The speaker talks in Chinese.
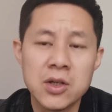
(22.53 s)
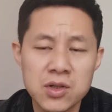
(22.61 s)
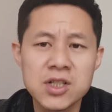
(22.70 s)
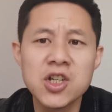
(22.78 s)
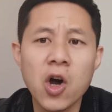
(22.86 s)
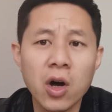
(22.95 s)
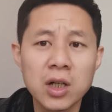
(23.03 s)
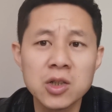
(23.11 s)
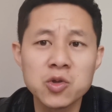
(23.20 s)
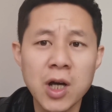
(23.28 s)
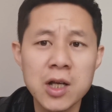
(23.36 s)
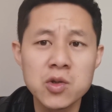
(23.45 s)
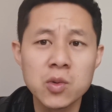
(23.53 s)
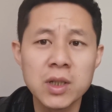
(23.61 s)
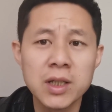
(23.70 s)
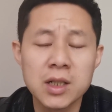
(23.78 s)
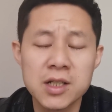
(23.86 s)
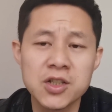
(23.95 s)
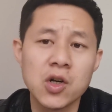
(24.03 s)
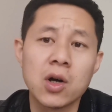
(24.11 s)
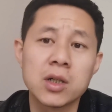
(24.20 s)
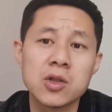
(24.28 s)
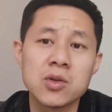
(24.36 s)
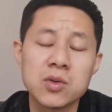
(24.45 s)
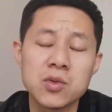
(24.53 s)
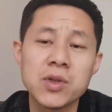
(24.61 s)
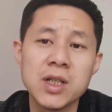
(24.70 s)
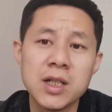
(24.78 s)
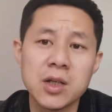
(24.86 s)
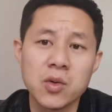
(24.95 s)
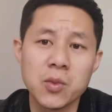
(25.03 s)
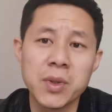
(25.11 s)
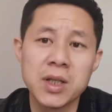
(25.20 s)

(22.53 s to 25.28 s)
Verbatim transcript: 就小孩的专注力和小孩的注意力